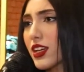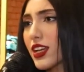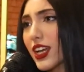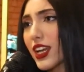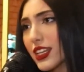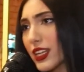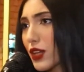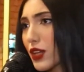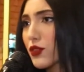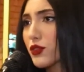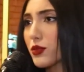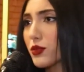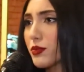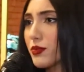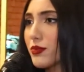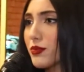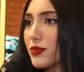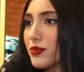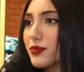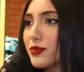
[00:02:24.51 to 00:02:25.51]

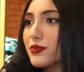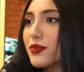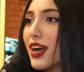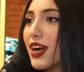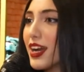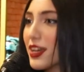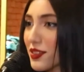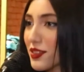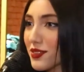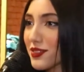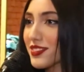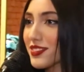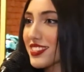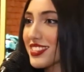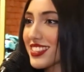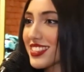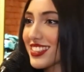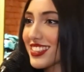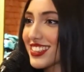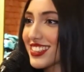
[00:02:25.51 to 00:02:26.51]
كنعرفهم معارف
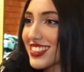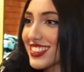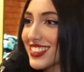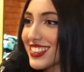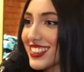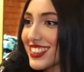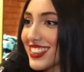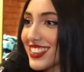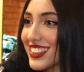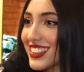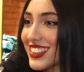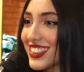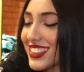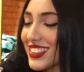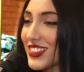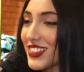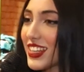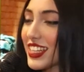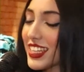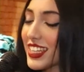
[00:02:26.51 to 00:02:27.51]

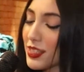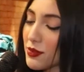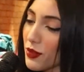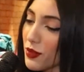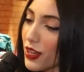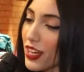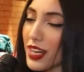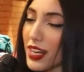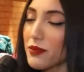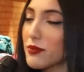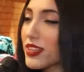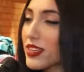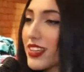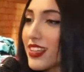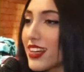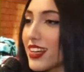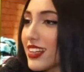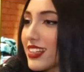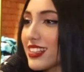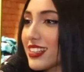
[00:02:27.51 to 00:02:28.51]
ولكن مقربين
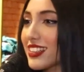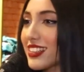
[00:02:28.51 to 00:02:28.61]
لا